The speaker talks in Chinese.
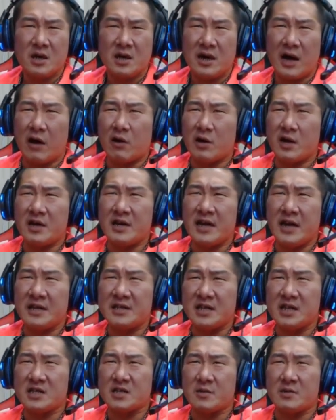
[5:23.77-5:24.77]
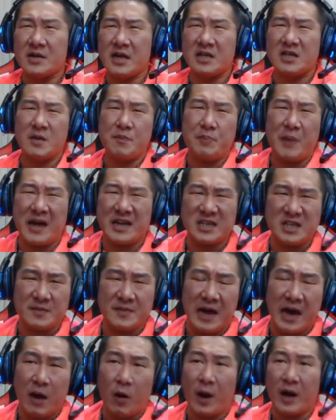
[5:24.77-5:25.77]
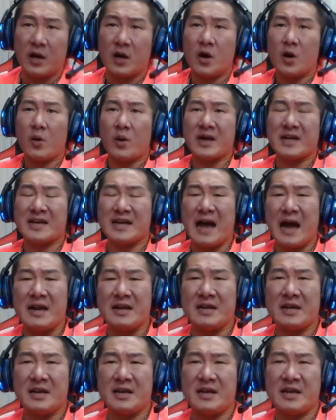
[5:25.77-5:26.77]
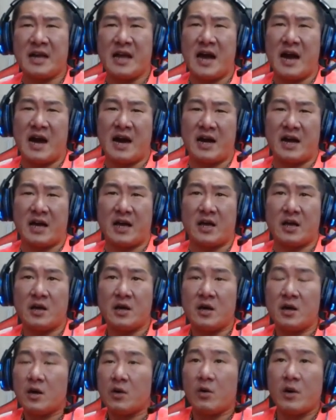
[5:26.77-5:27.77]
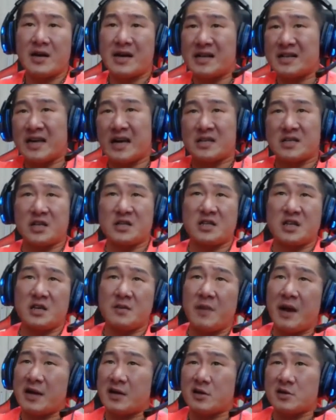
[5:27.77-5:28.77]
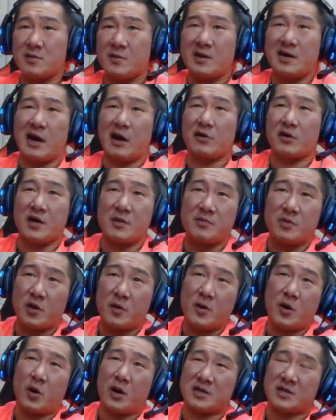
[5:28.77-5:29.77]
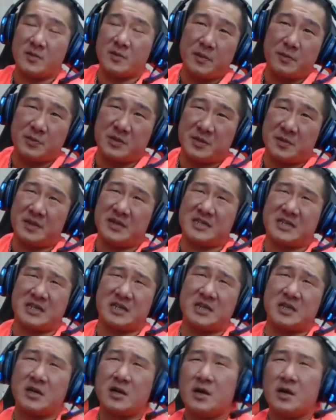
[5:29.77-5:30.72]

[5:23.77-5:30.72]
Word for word: 老人年金什么年金变死命换，我干你娘嘞！我刚听陈其迈讲什么老人干咩花什么什么钱。